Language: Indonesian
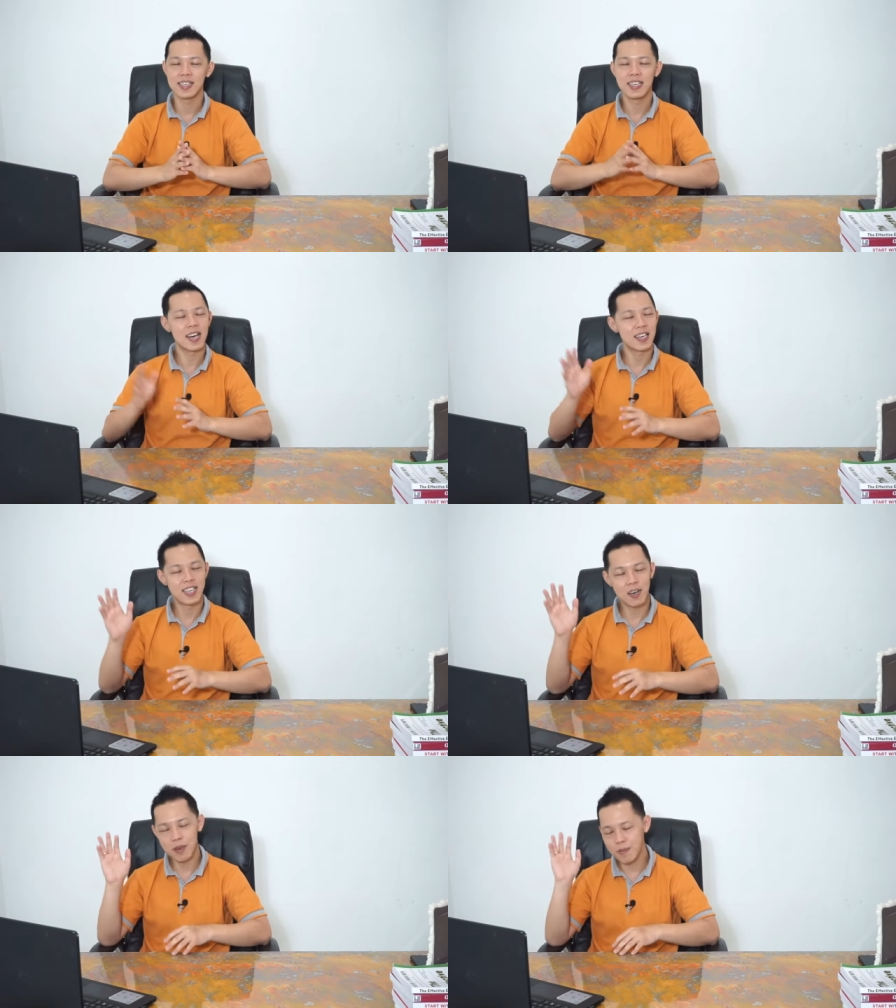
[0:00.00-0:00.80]
Ya,
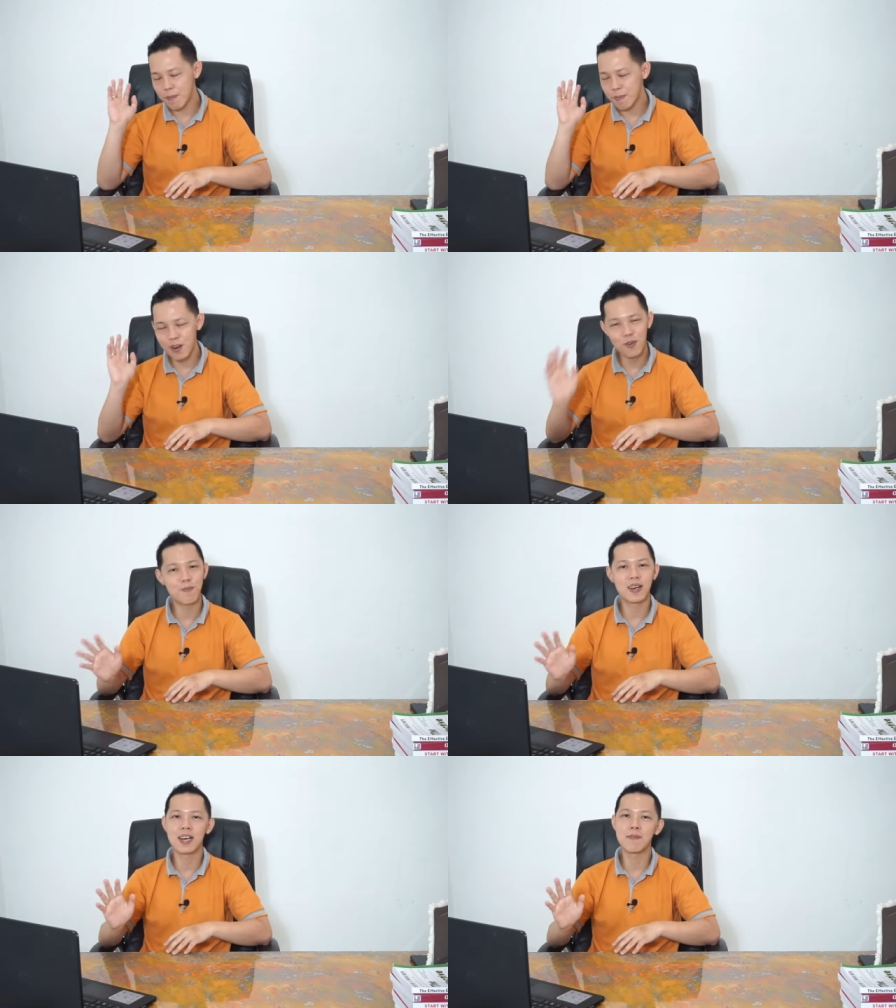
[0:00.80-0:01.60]
dia memang
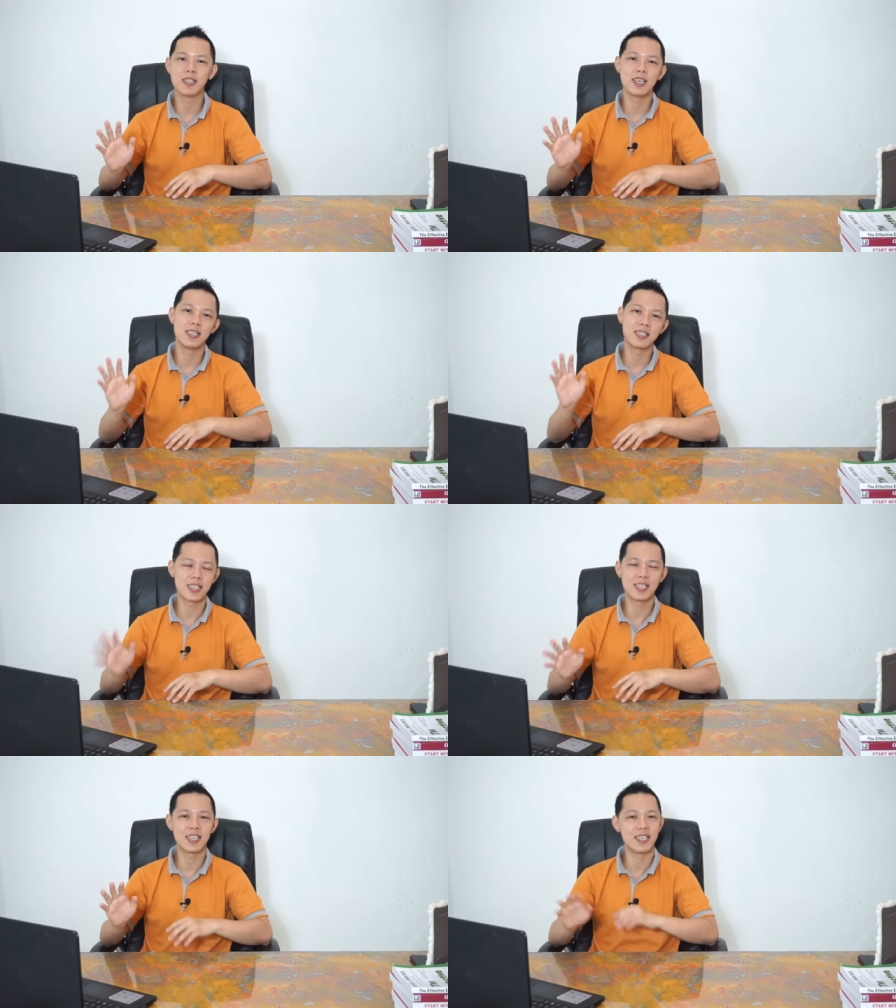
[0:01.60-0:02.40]
belum pernah menjadi
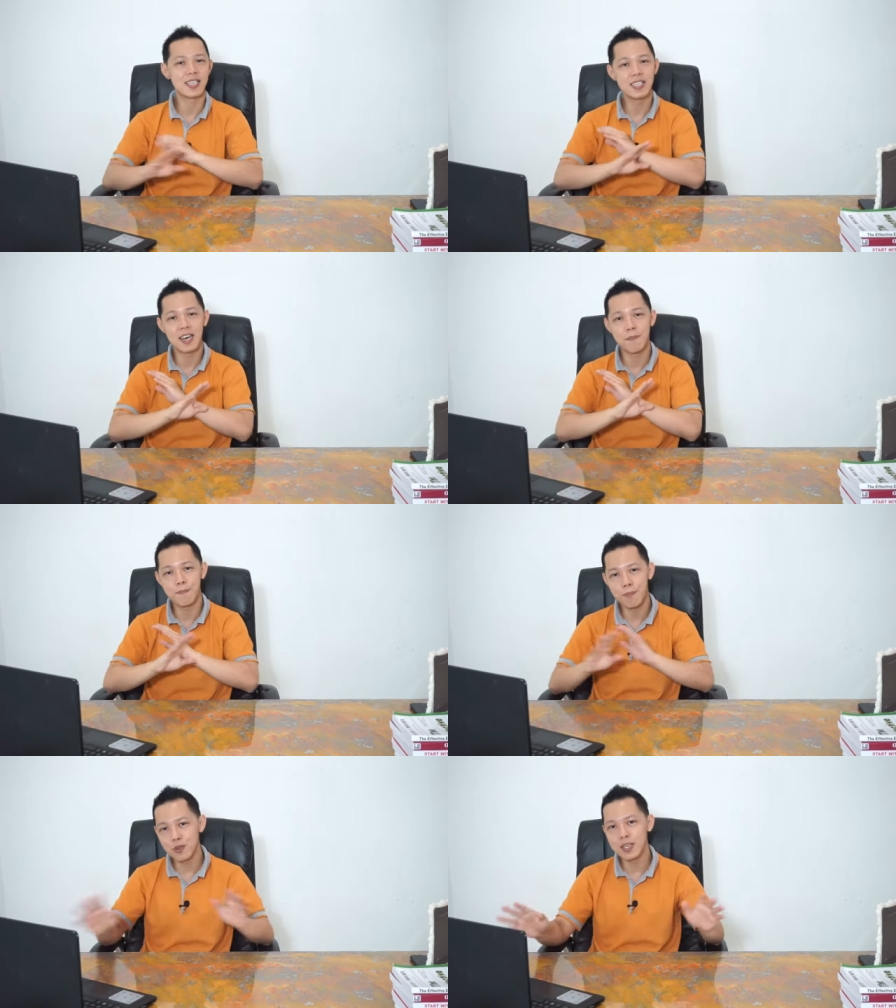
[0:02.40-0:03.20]
sales dan dia
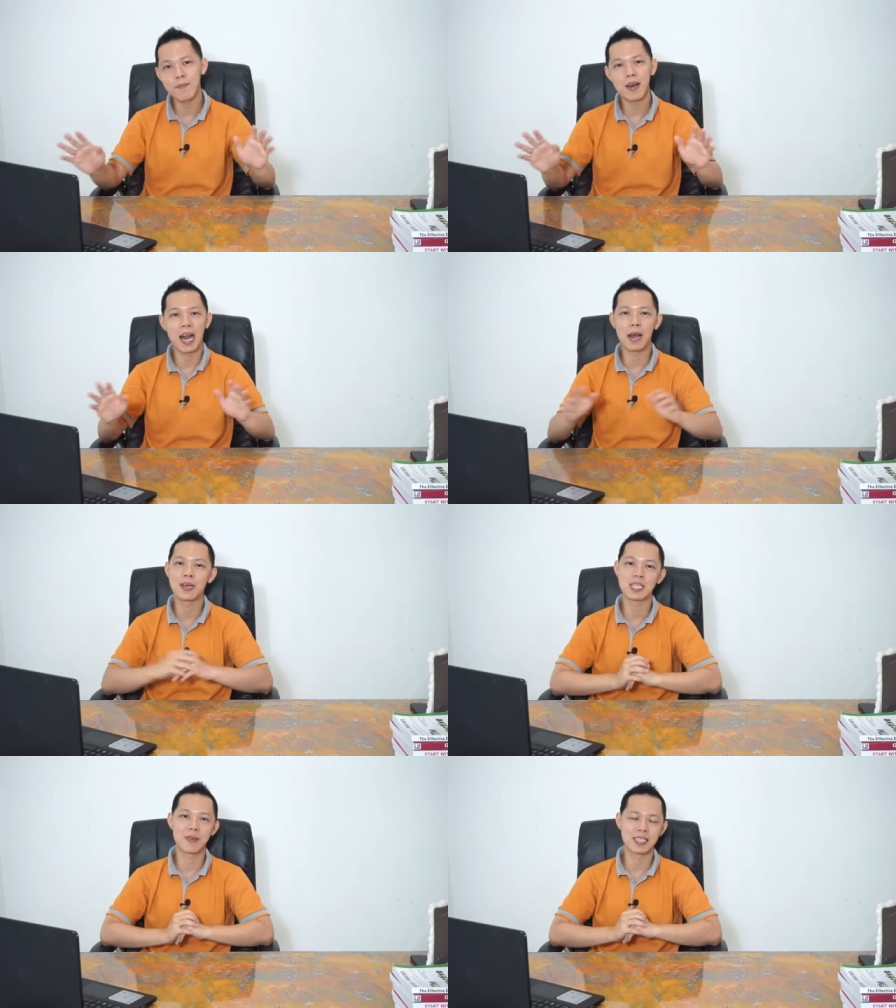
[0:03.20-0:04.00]
tidak punya
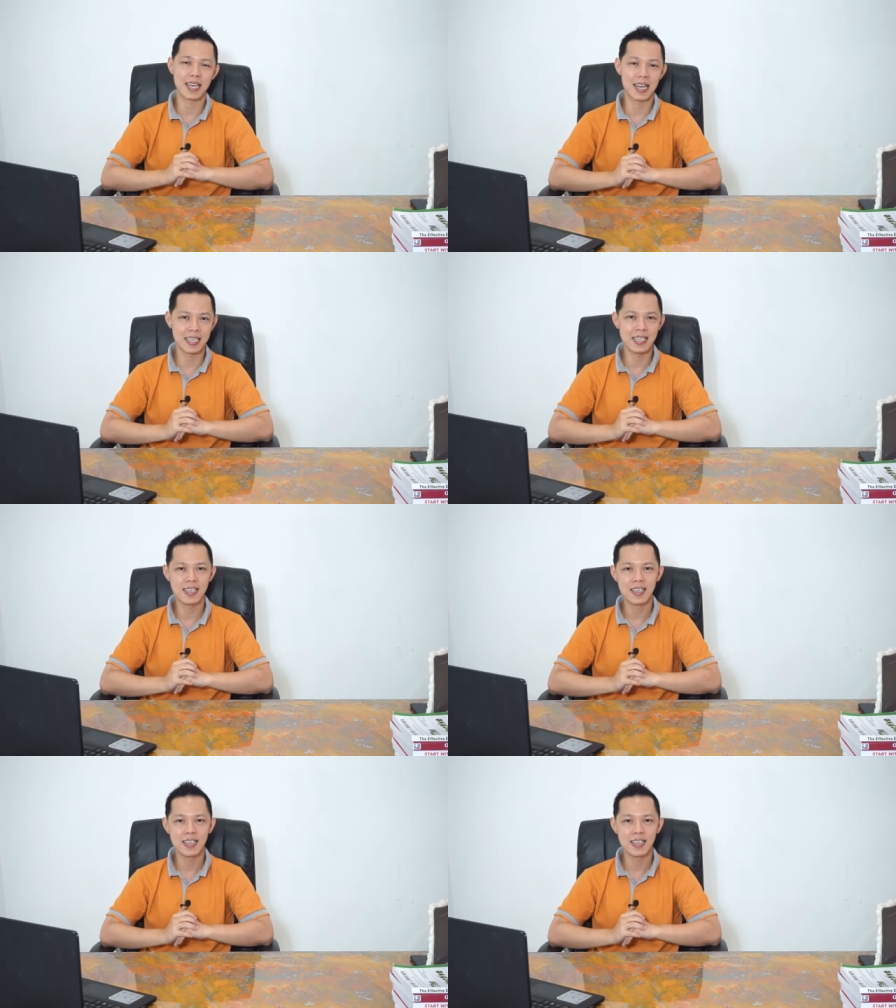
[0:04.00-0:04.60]
pengalaman sama sekali,